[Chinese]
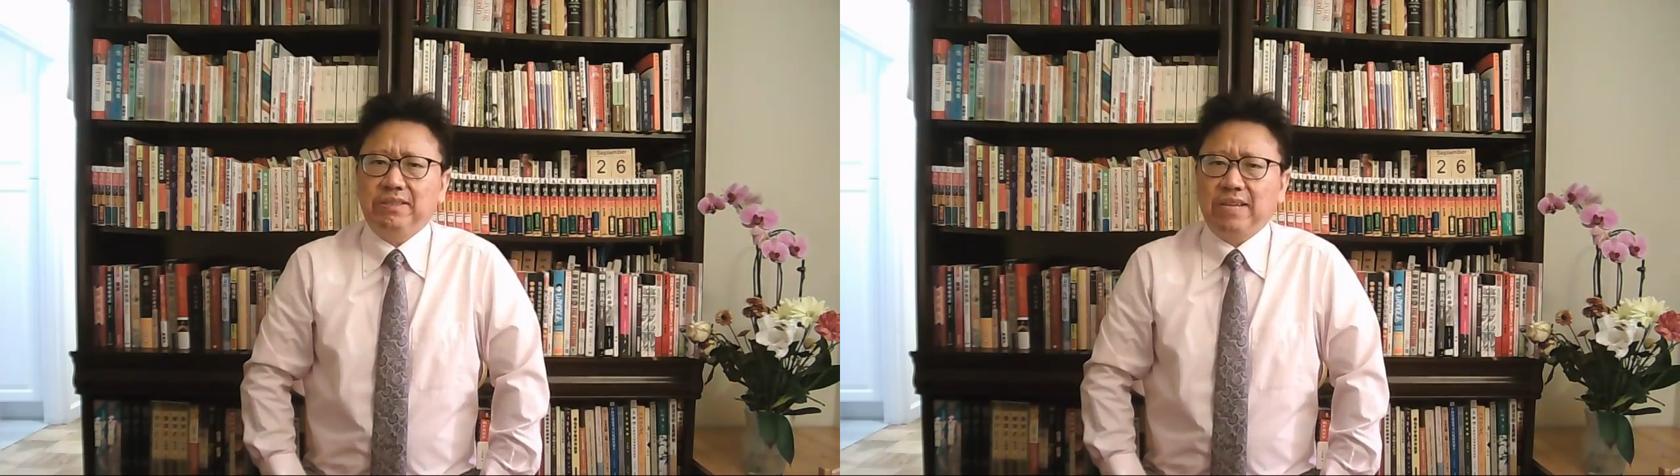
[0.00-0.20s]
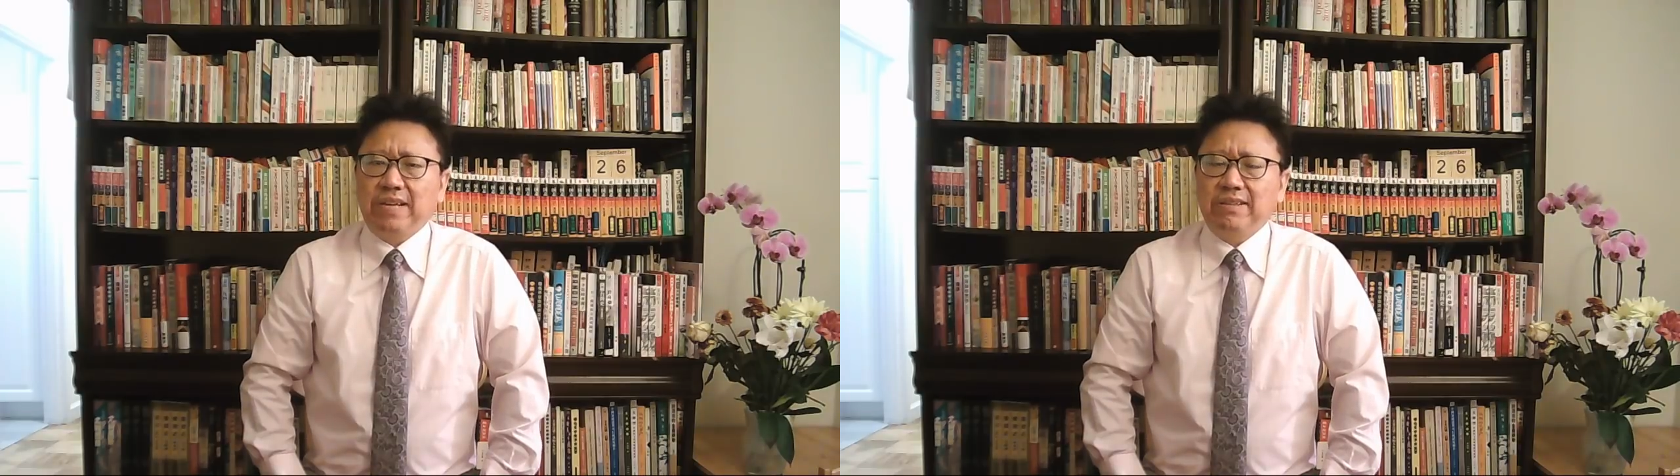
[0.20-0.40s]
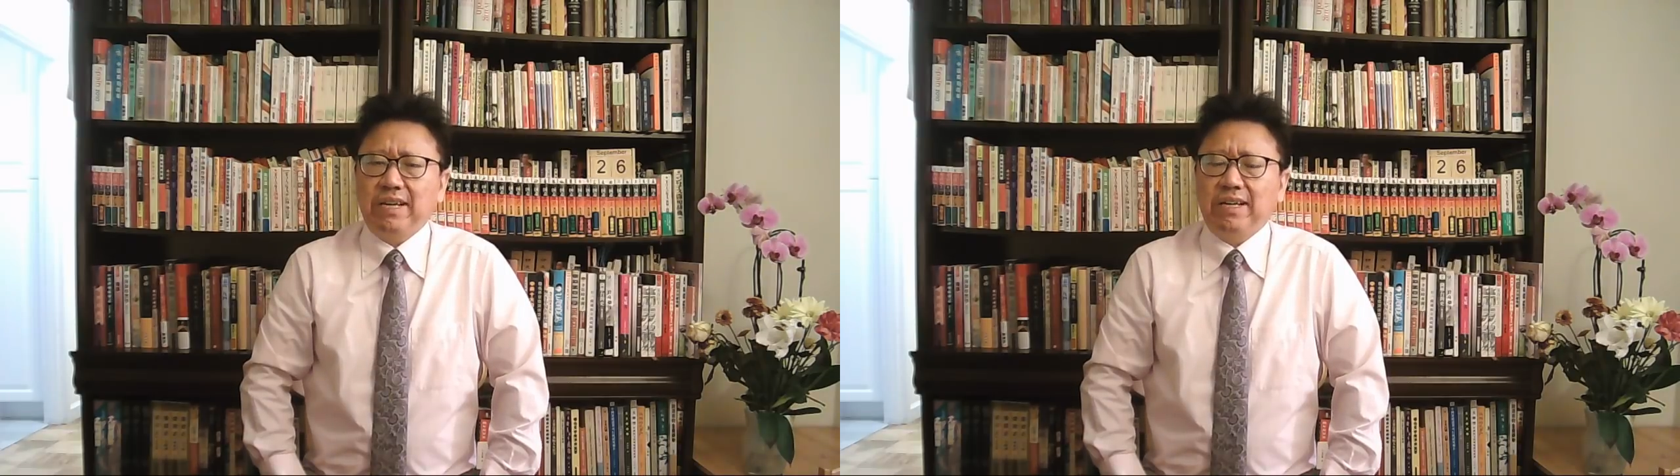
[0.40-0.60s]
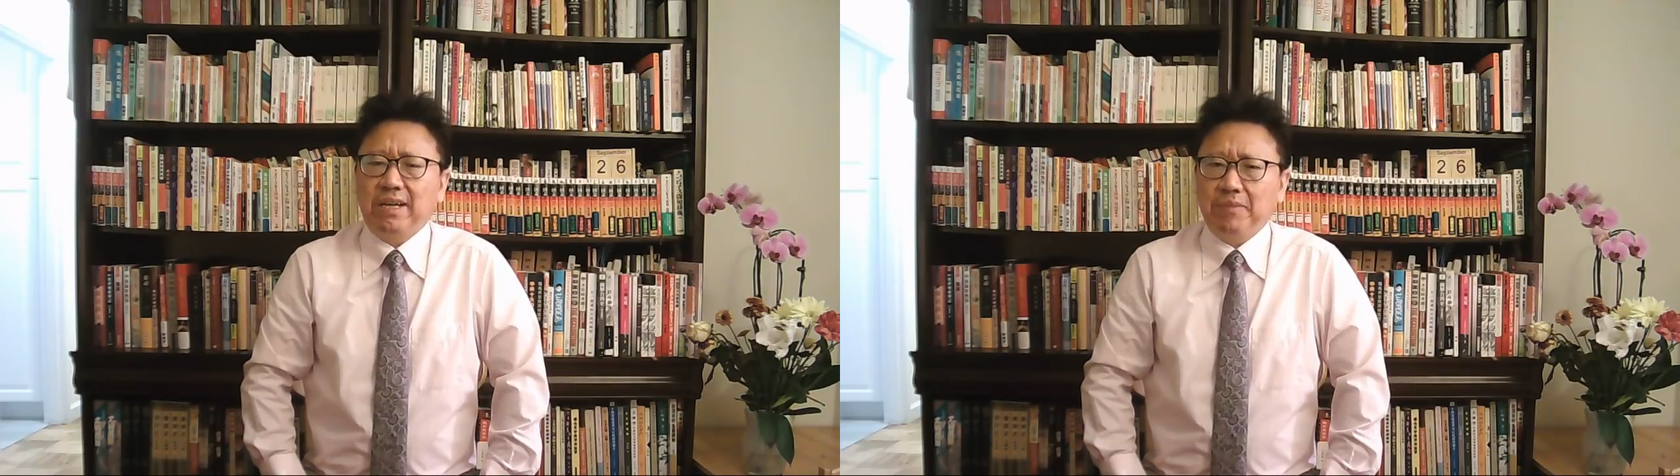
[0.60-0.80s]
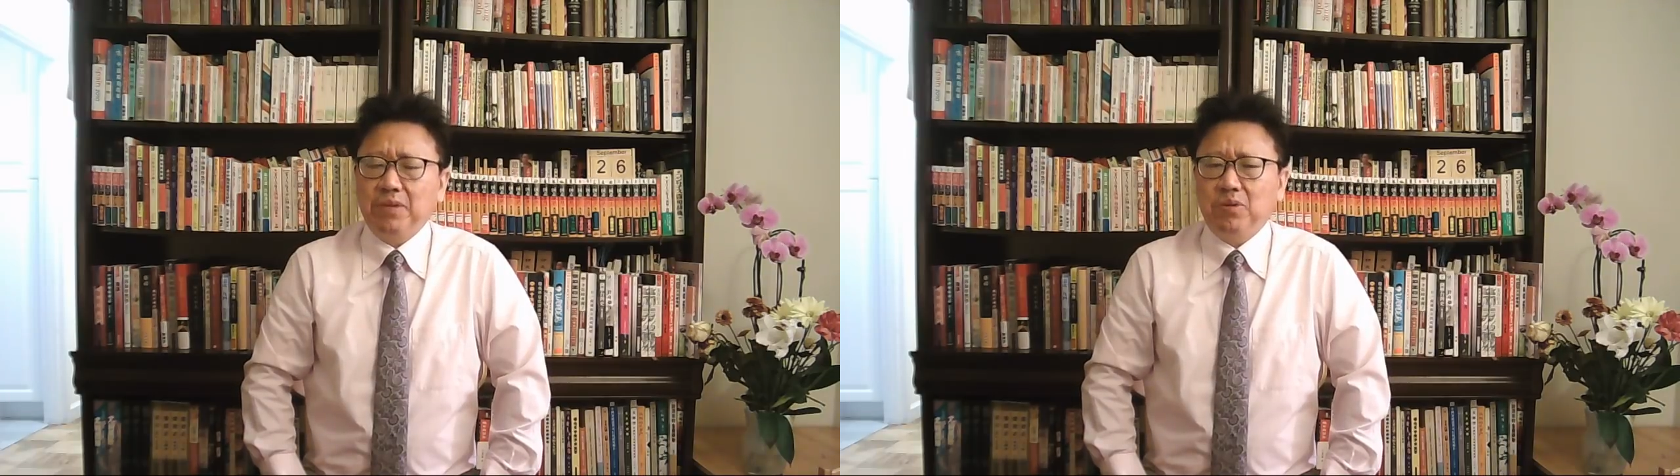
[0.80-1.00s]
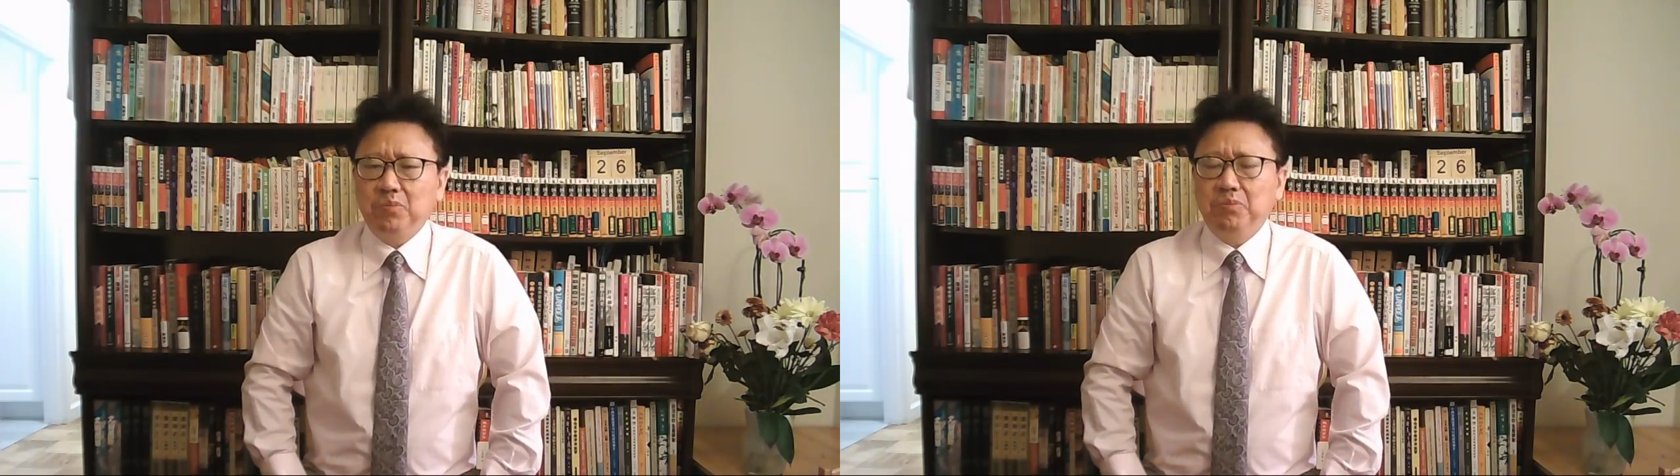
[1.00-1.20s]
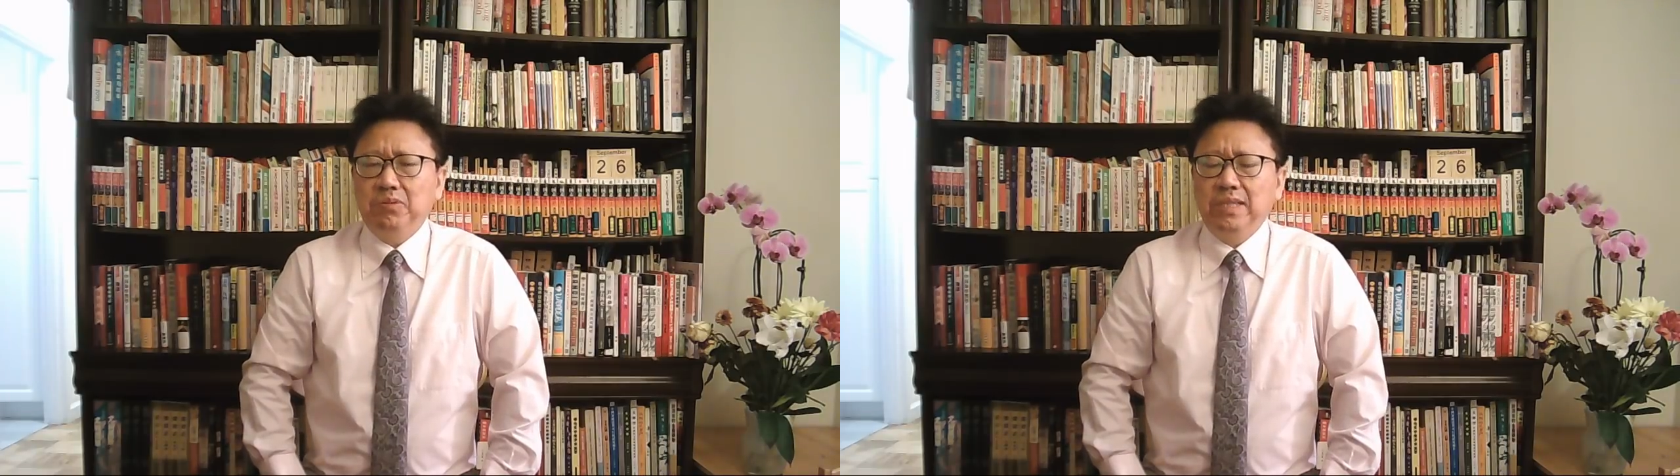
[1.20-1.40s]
财产还没有公布。